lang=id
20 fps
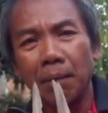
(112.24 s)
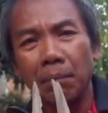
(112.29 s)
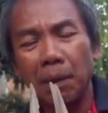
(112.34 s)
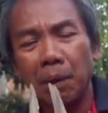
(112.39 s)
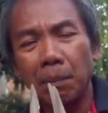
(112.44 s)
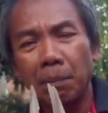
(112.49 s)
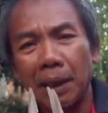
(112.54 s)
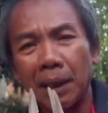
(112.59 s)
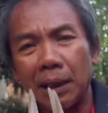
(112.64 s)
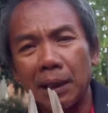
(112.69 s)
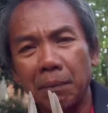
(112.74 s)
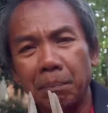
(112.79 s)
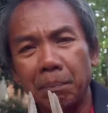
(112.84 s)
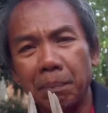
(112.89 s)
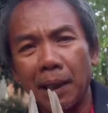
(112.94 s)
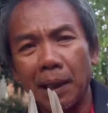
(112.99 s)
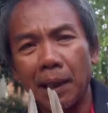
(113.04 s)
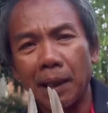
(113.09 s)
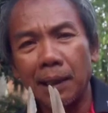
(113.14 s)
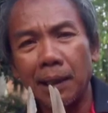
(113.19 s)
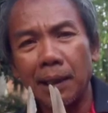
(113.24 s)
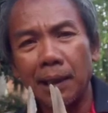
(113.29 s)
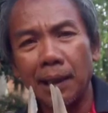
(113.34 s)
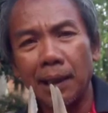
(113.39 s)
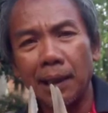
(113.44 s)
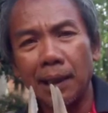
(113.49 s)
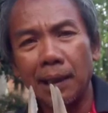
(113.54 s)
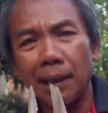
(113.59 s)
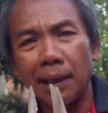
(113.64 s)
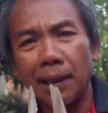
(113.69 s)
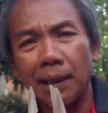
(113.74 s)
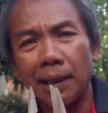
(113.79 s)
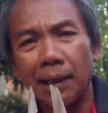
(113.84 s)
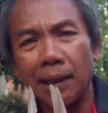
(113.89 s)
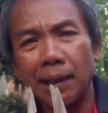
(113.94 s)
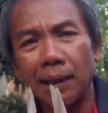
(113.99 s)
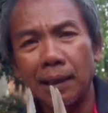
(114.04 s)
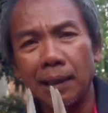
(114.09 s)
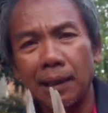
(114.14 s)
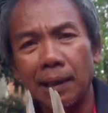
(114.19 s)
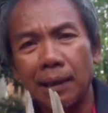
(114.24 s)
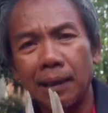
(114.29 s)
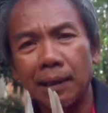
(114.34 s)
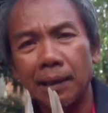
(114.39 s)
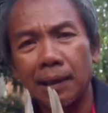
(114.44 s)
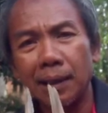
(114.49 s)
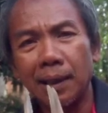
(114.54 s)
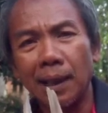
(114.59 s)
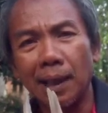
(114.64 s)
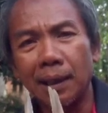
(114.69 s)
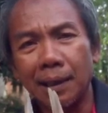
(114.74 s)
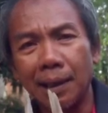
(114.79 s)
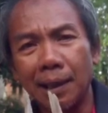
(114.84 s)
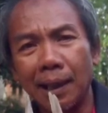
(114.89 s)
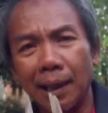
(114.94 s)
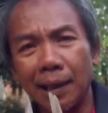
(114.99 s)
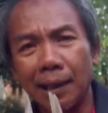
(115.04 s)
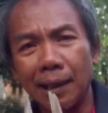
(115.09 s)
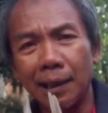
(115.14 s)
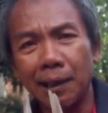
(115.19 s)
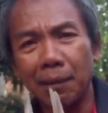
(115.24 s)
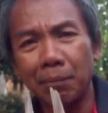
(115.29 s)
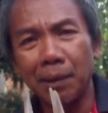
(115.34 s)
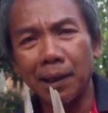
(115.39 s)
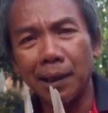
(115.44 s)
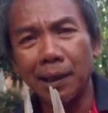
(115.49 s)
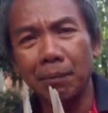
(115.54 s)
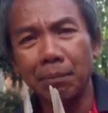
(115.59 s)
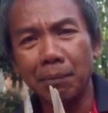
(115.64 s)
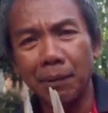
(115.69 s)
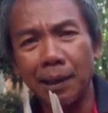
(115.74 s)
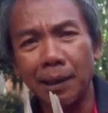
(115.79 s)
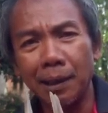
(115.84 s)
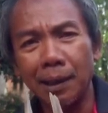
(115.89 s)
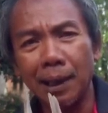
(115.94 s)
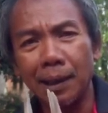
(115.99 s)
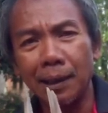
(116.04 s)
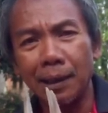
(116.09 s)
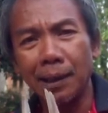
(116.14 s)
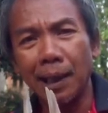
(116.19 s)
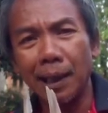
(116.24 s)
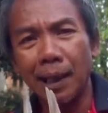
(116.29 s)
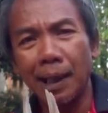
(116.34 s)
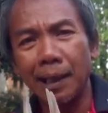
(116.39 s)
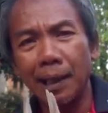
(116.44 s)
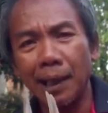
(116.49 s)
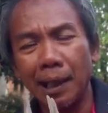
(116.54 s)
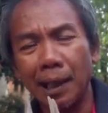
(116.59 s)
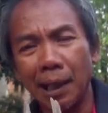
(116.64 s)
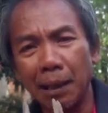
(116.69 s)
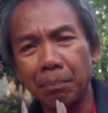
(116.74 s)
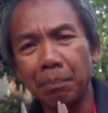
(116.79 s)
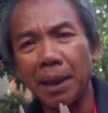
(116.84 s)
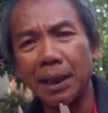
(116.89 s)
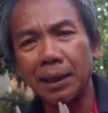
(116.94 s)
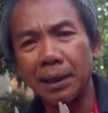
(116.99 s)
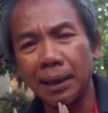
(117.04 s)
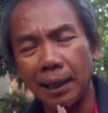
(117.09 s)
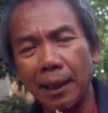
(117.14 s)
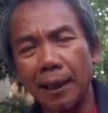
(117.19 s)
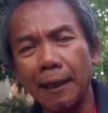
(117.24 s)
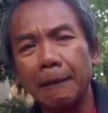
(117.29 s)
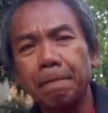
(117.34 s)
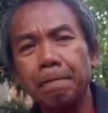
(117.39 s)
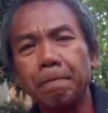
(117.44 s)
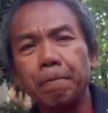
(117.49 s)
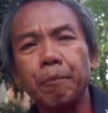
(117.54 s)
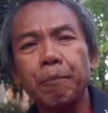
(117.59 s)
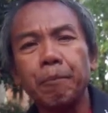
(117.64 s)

merpati bahan yang sedang dilatih teman-teman dan saya yang lepasinnya